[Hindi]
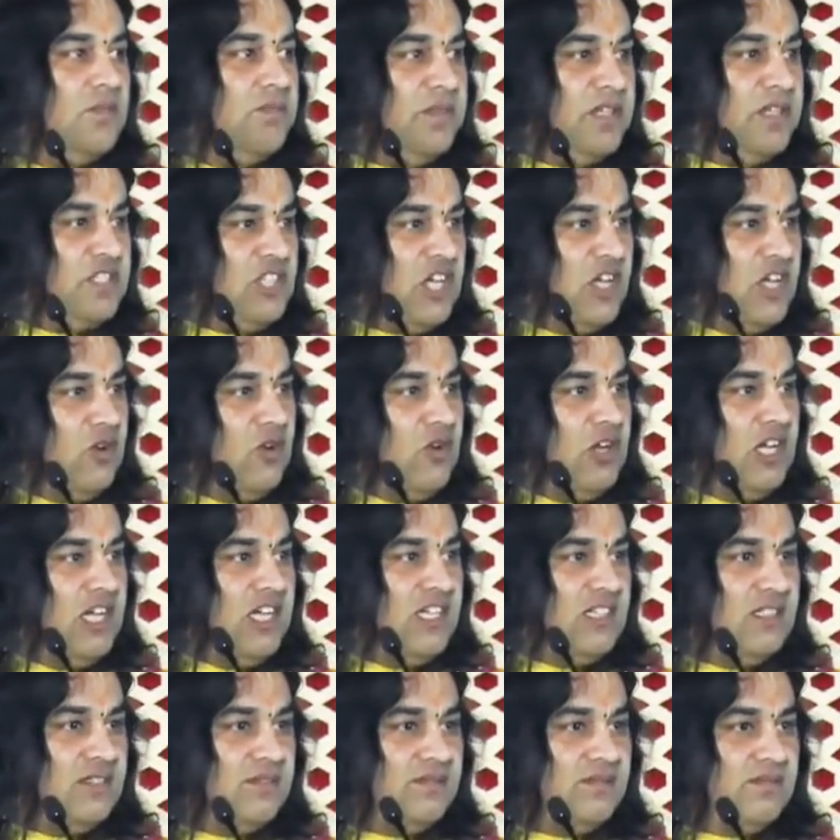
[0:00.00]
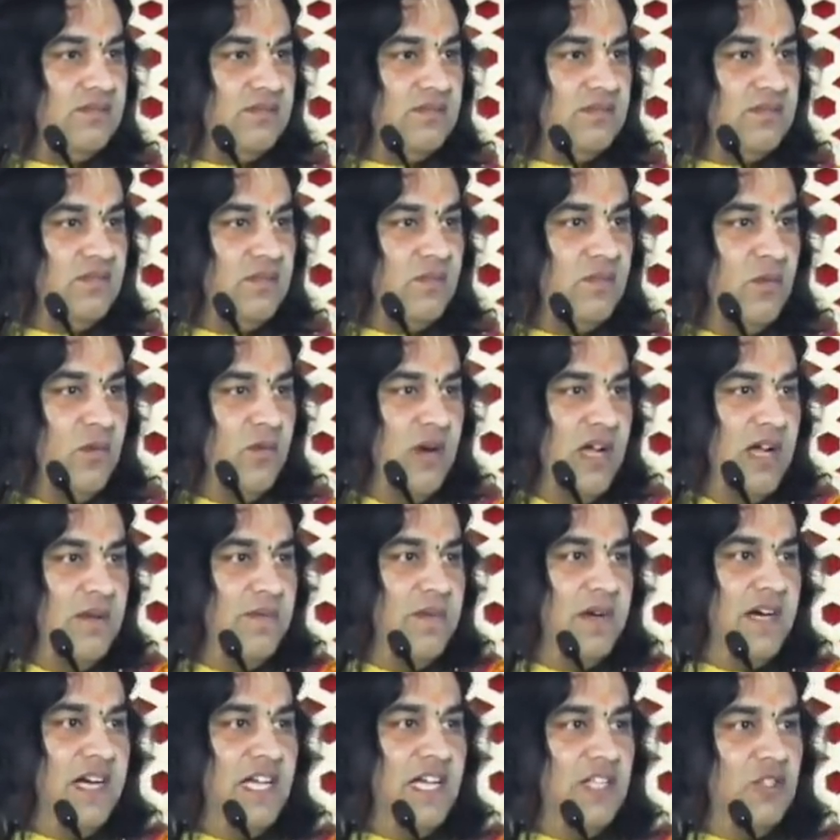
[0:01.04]
बच्चा रो रहा है मोबाइल
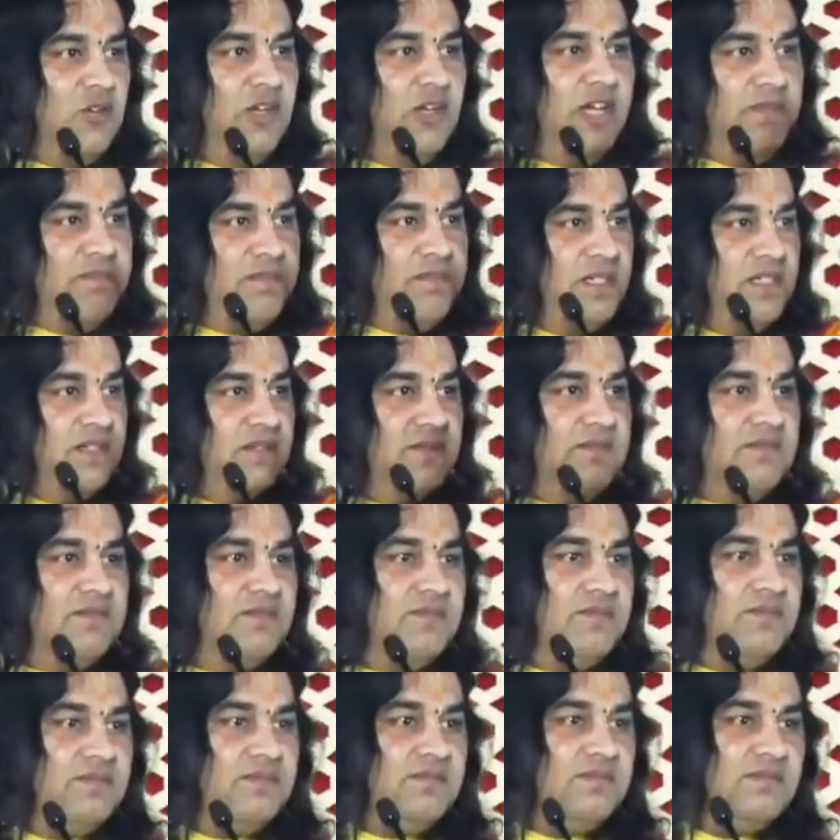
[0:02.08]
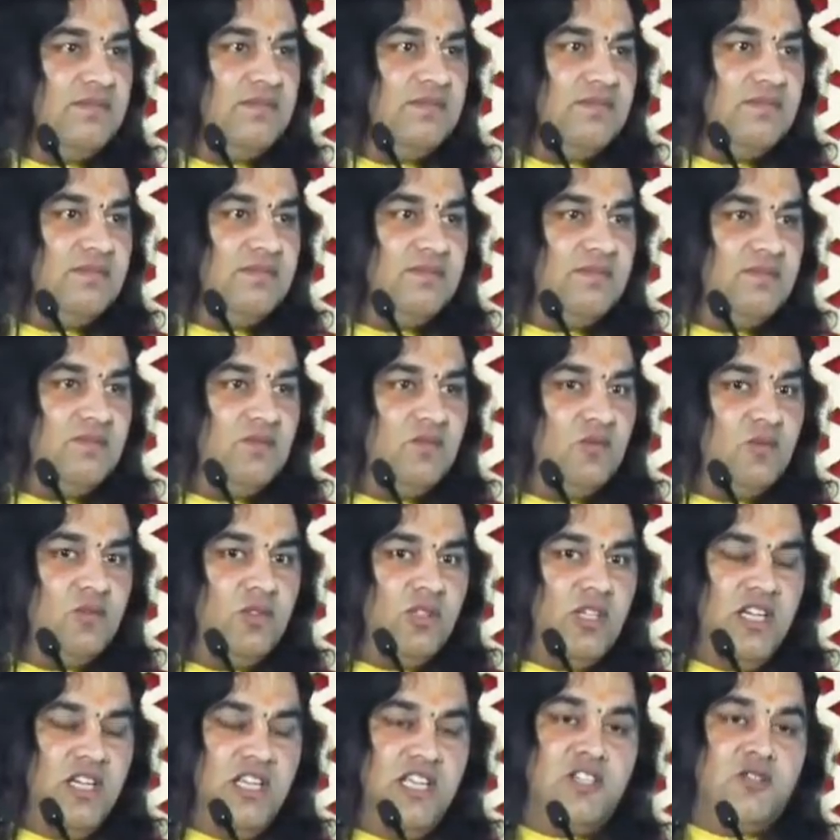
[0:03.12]
पकड़ा दो हैप्पी
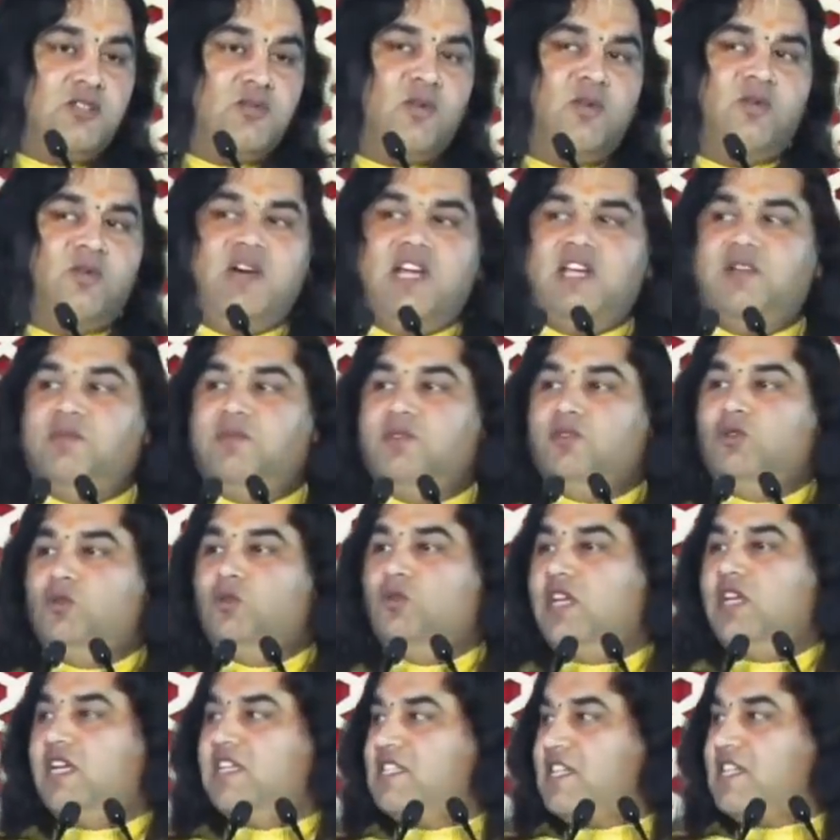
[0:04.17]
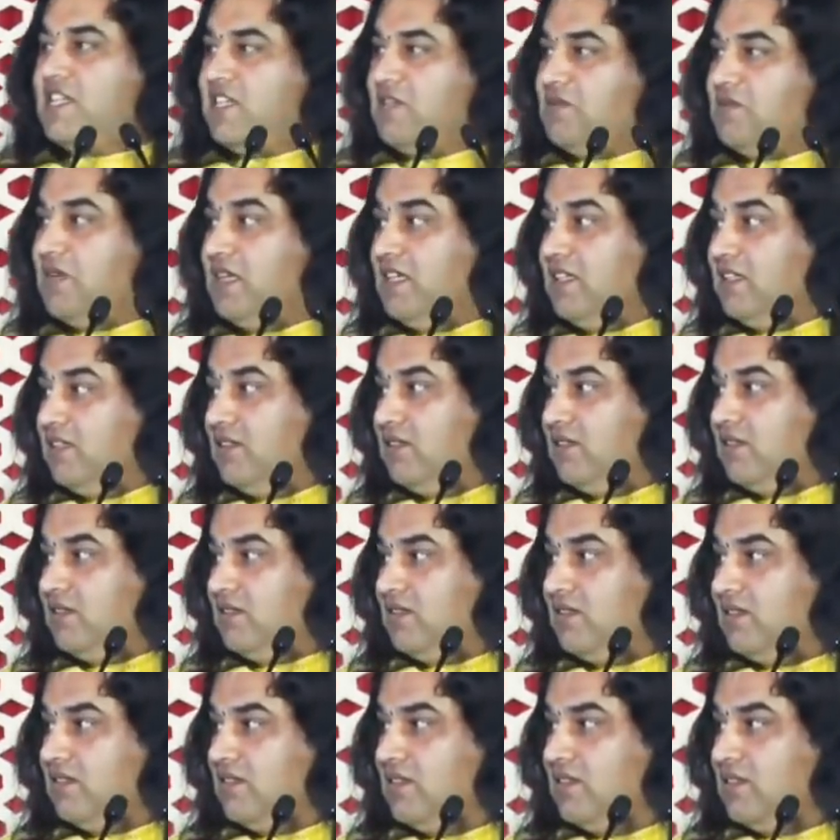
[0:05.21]
अरे इस मोबाइल में तू क्या जाने भाई
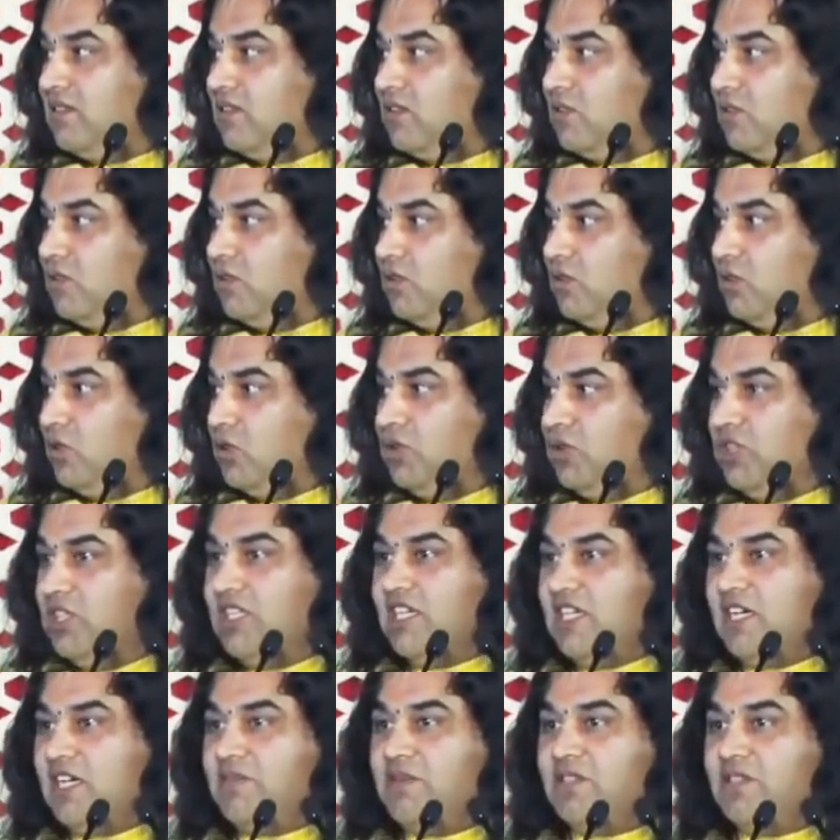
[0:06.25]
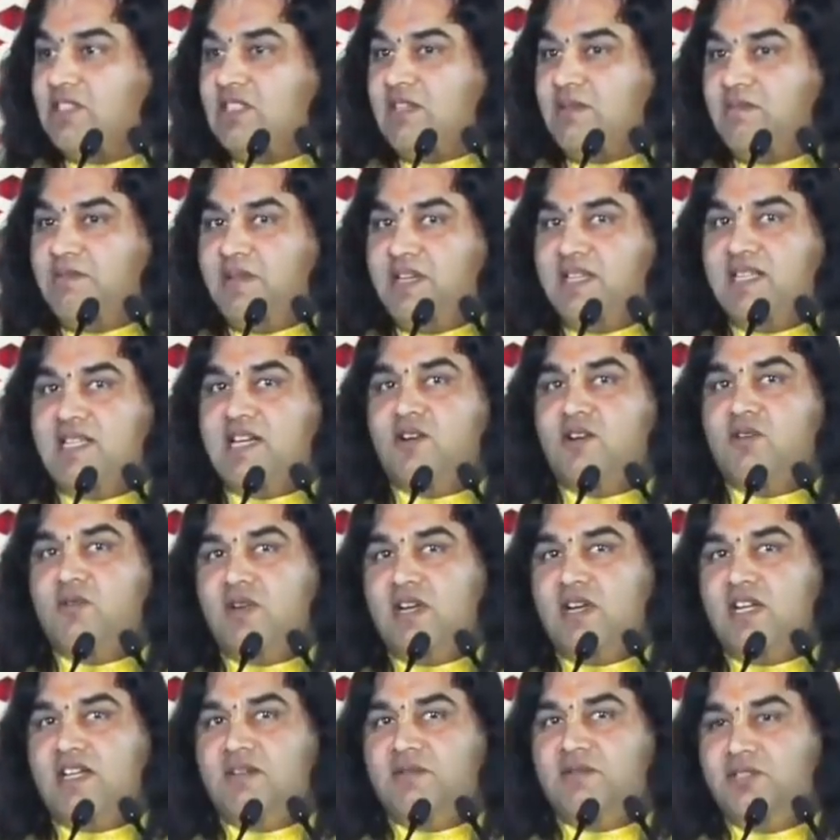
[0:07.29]
दो दिन का बच्चा पैदा
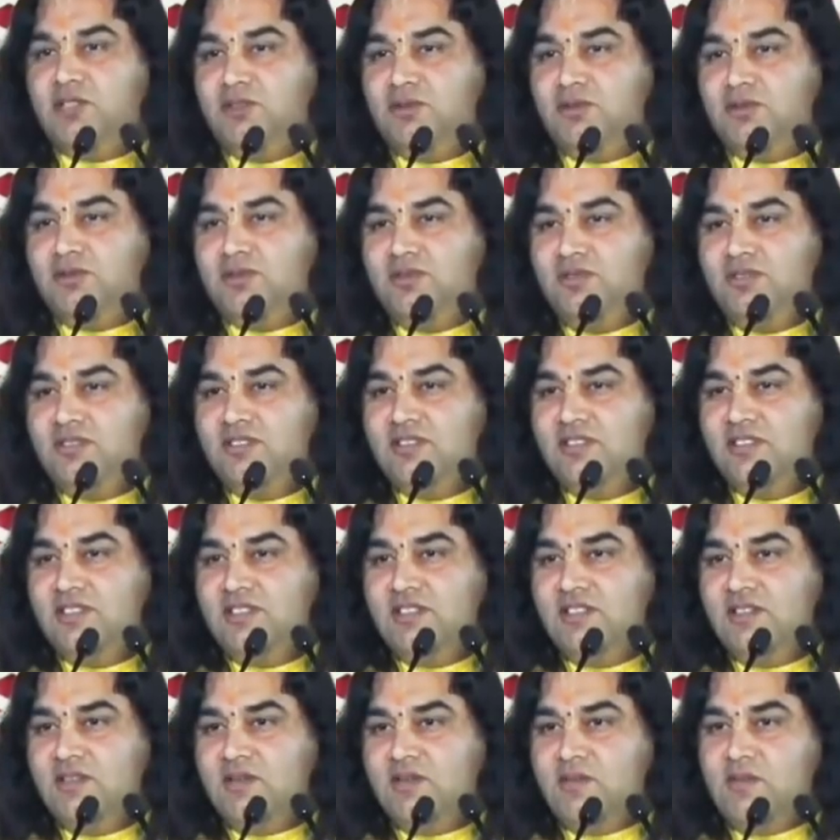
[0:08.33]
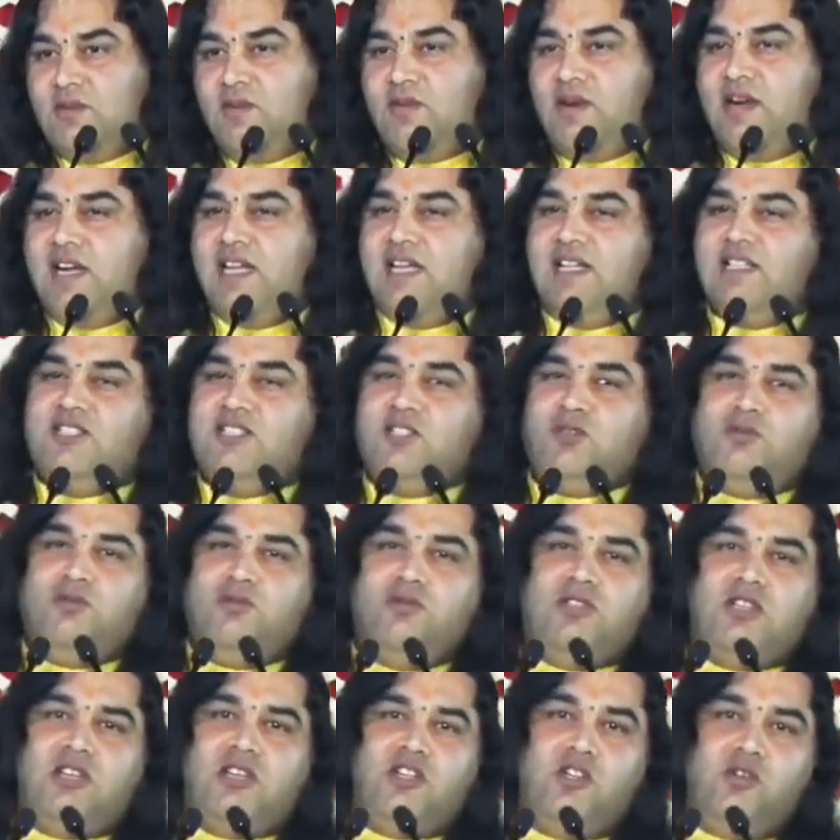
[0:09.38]
हुआ है अभी तू मोबाइल से
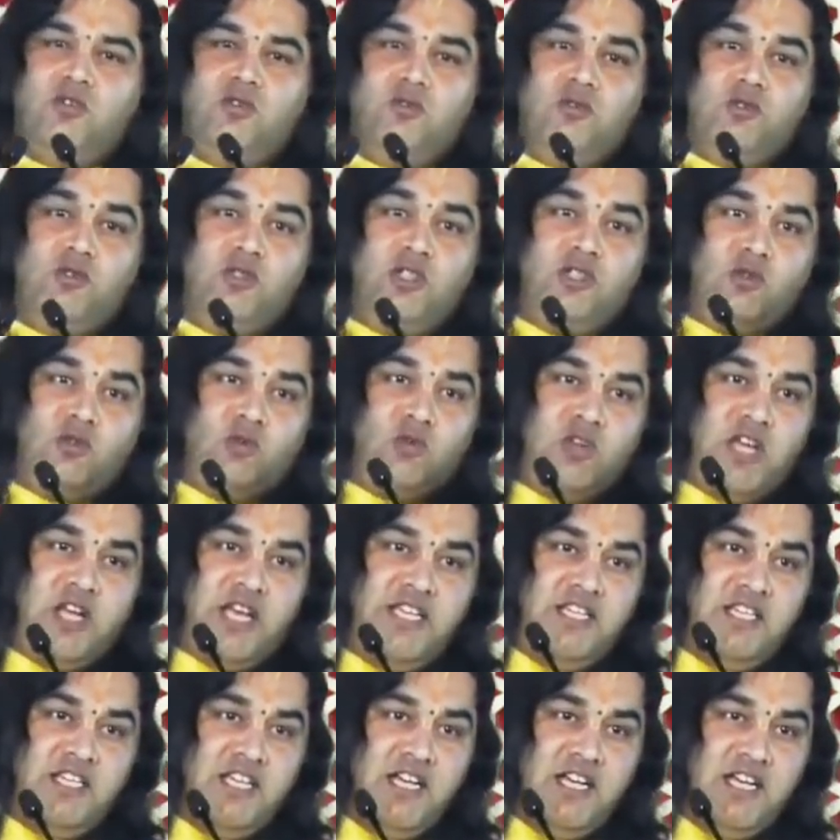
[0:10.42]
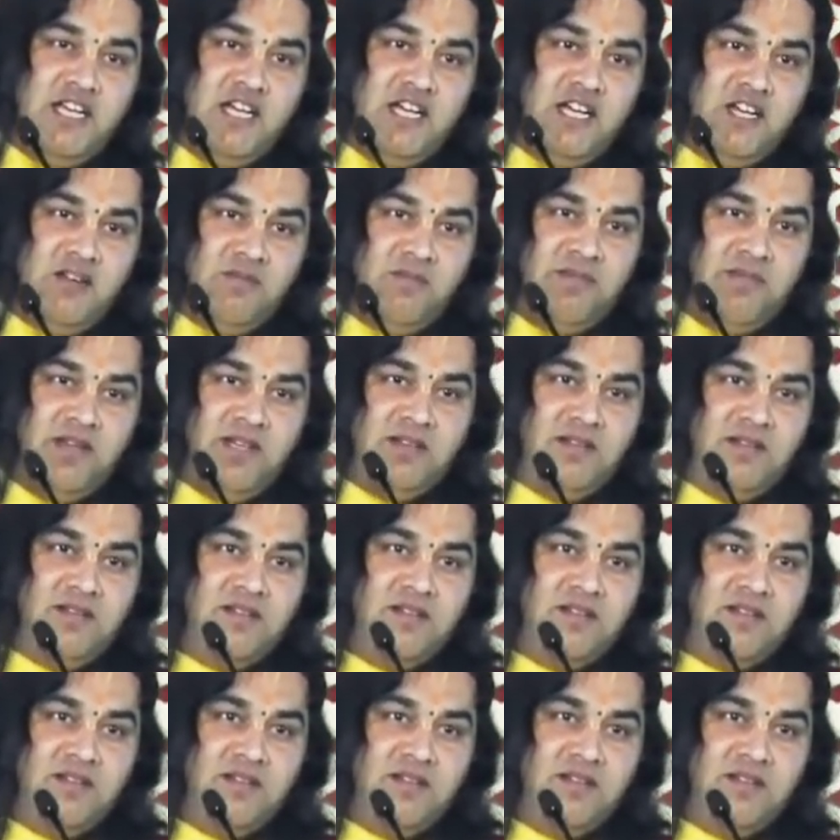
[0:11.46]
घुस है क्योंकि उसने सुना ही है घर में